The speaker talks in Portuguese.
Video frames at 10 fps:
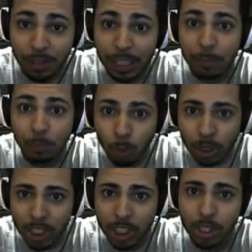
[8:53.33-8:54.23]
ele vai ver que tem
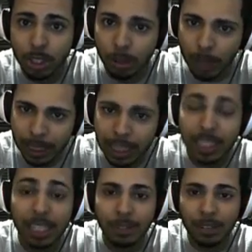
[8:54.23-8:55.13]
muita gente dando like, quer
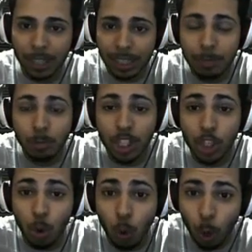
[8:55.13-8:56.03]
dizer que ele vai ver que tem muita
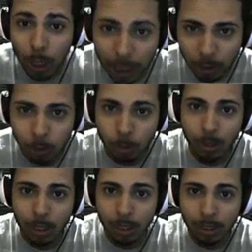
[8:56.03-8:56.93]
gente concordando,
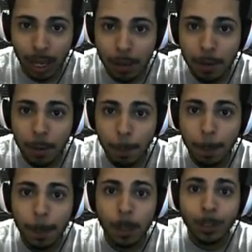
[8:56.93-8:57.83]
tá?
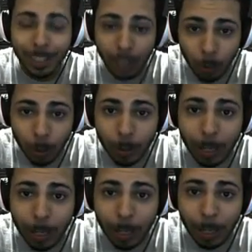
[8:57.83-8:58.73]
Então,
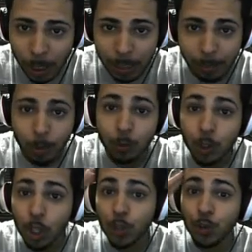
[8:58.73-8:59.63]
é isso aí. O
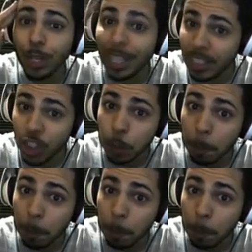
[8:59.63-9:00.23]
vídeo de hoje foi esse.